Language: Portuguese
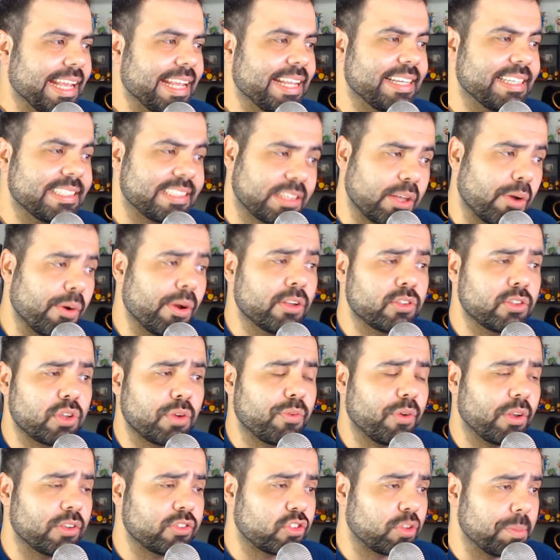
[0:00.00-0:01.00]
E então
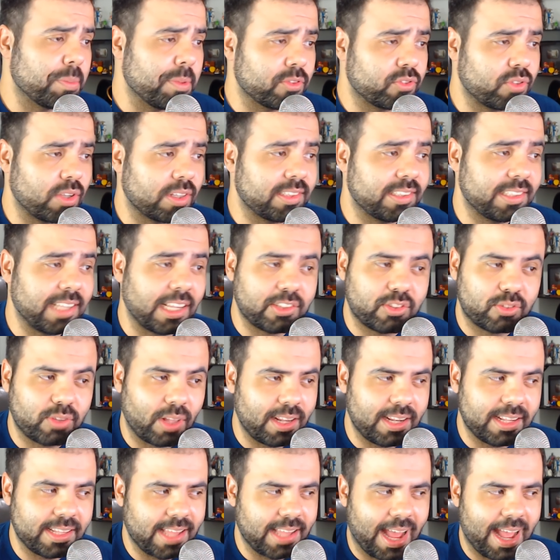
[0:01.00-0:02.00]
resolveu assumir sua
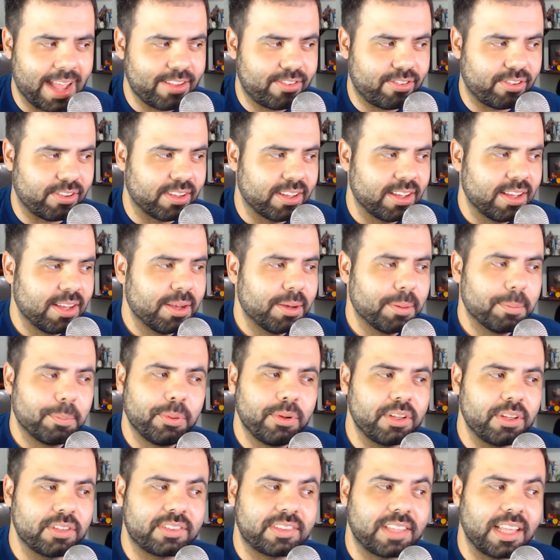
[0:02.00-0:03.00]
sexualidade.
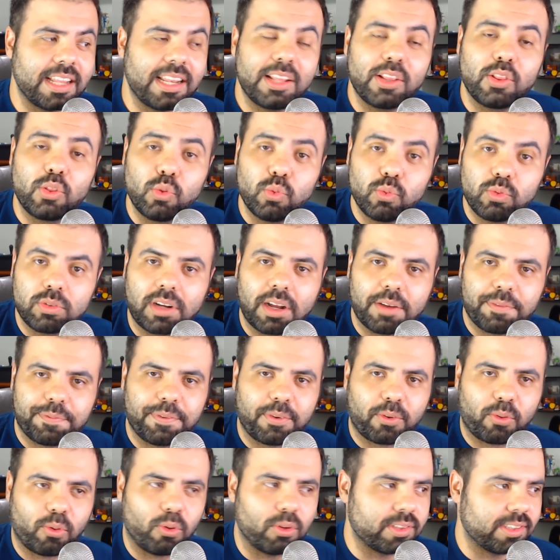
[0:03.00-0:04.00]
Por isso ele nunca
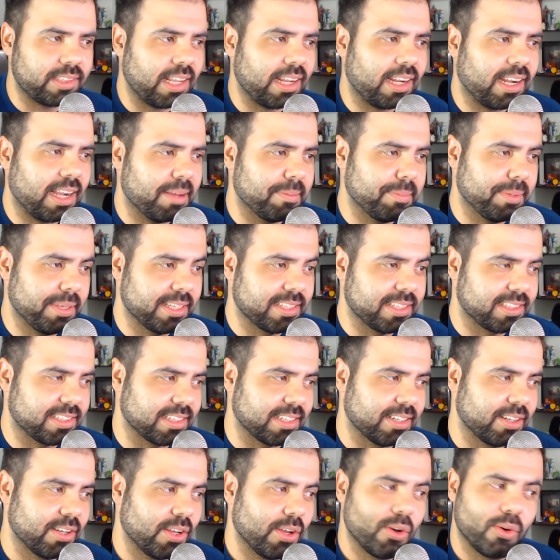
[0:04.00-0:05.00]
ficou sem
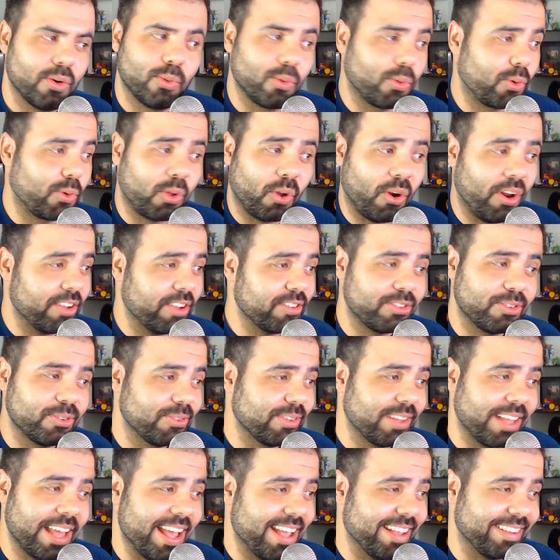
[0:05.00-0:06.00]
camisa. O Cross
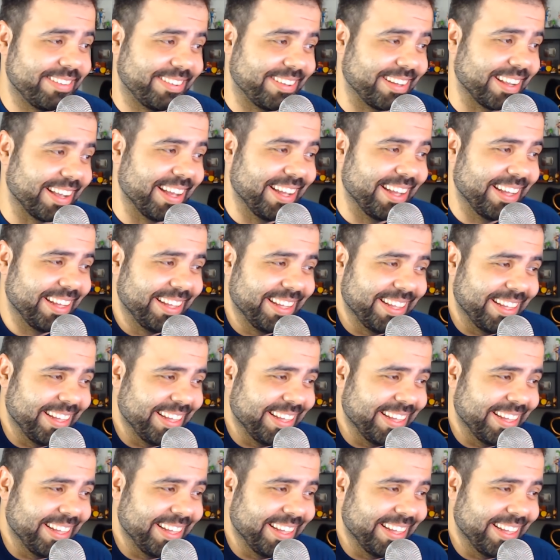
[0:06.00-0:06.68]
não deixa.